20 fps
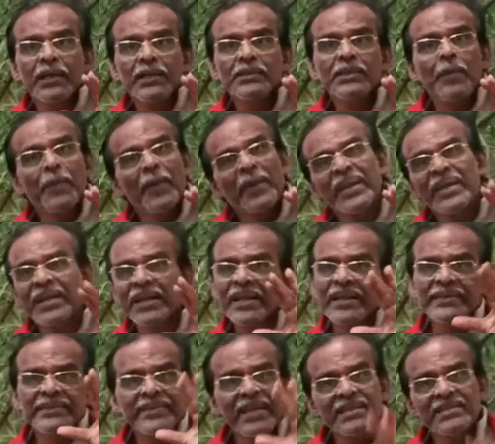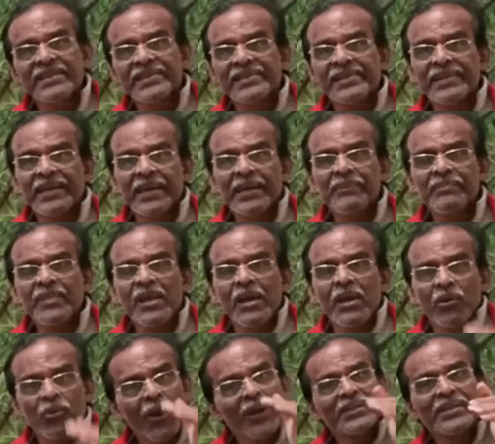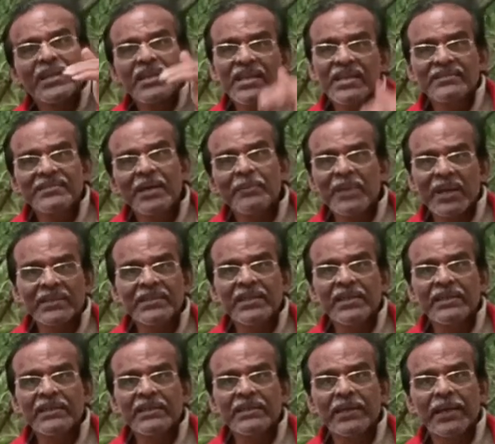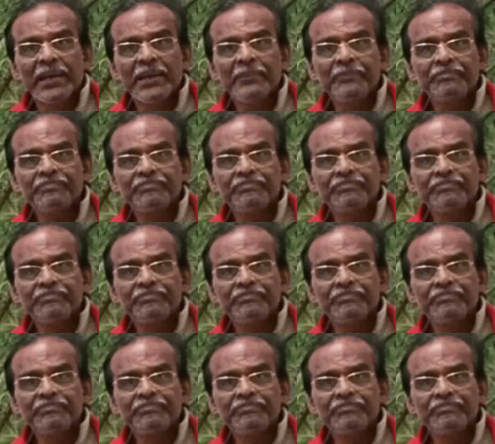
இந்த பையன் நல்லா இன்டெலிஜென்ட்டுங்க குவார்ட்டர்லி எக்ஸாம் நடந்துகிட்ருக்குங்க